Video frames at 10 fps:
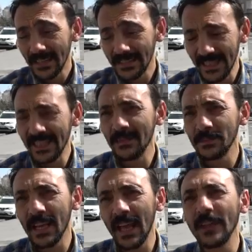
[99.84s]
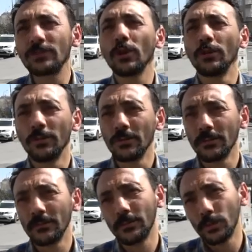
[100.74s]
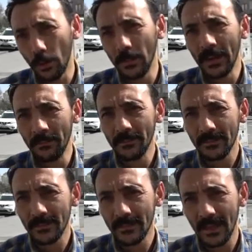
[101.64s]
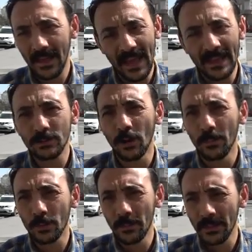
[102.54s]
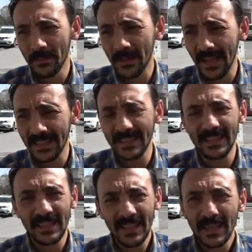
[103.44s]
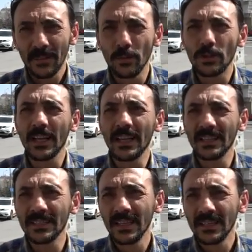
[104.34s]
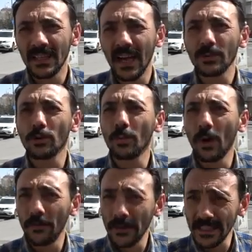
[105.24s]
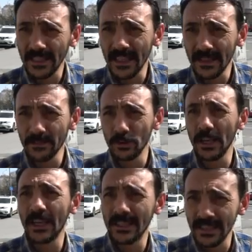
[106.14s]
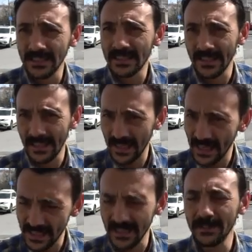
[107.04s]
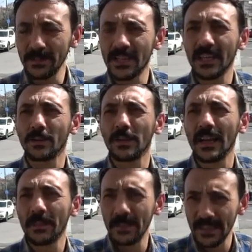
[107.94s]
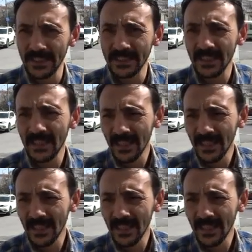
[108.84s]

Zihnimce en son problem. Yani en son problem. Kaldı ki bu şehir daha çok muhafazakar, müteyyidin insanların yaşadığı bir şehir olarak bilinir.